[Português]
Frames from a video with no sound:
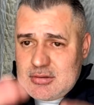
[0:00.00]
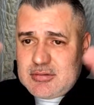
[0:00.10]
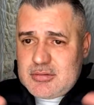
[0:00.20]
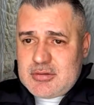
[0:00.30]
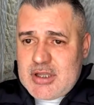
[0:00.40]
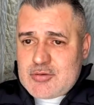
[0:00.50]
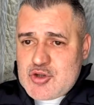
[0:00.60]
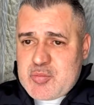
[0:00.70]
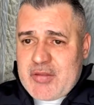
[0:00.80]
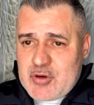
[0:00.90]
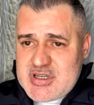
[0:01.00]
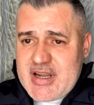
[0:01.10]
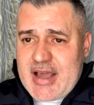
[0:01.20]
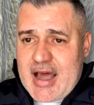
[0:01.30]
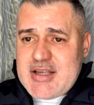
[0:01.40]
dentro dos padrões
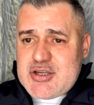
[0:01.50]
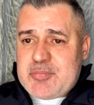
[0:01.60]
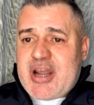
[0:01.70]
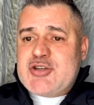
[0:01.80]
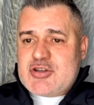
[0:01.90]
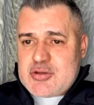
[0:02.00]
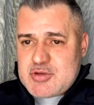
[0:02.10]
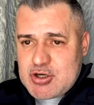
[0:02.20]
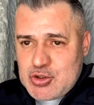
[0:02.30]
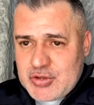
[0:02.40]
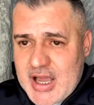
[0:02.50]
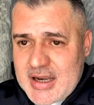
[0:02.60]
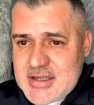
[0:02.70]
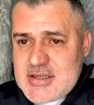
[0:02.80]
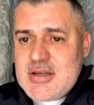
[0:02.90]
legais, e para isso nós vamos uhum.
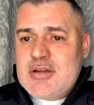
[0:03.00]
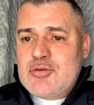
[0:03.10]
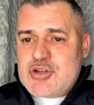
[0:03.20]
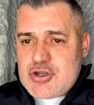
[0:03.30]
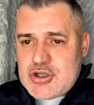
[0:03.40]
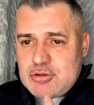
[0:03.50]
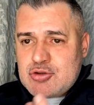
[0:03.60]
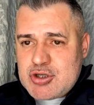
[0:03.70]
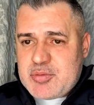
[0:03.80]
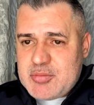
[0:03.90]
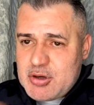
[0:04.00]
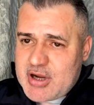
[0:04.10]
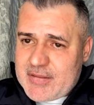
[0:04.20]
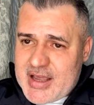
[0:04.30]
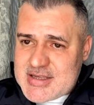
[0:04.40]
ajudá-las no sentido de, primeiro,
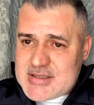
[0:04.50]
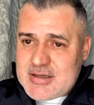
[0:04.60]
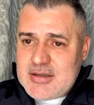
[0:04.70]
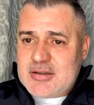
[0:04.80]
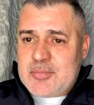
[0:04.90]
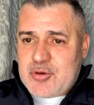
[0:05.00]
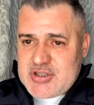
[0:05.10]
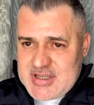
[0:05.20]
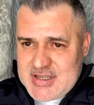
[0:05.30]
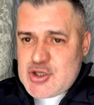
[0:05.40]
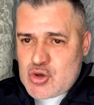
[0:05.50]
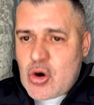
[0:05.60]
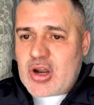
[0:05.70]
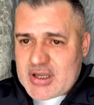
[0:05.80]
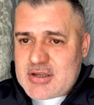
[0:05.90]
cadastro, depois nessa
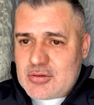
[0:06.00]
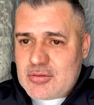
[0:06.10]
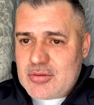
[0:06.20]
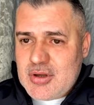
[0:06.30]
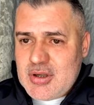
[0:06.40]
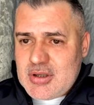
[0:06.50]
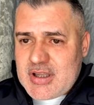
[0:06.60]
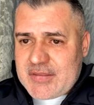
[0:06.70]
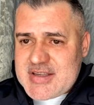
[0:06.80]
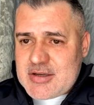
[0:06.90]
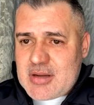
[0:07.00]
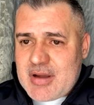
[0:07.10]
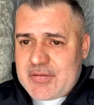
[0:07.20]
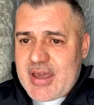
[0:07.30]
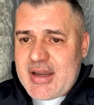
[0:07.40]
escola que eu que até saiu na
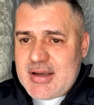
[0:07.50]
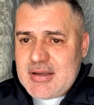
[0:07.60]
matéria,